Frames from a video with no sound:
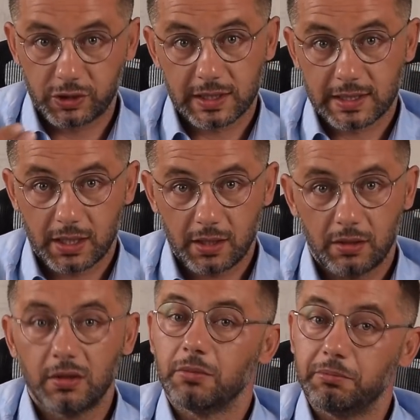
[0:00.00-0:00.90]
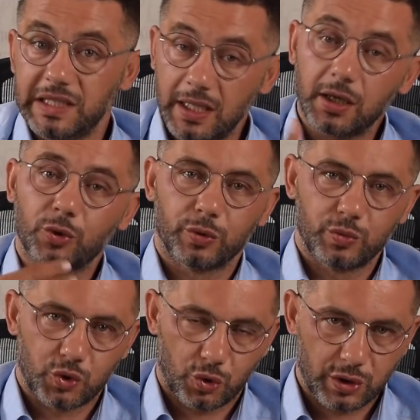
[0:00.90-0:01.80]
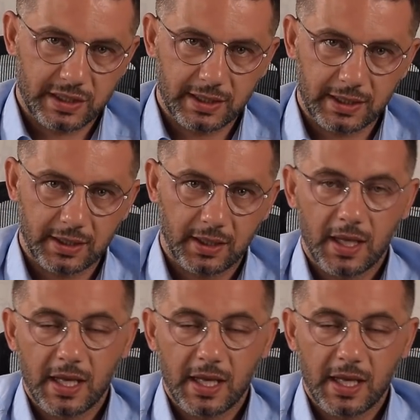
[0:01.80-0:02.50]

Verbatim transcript: lirasına bir daha komisyon ödedik.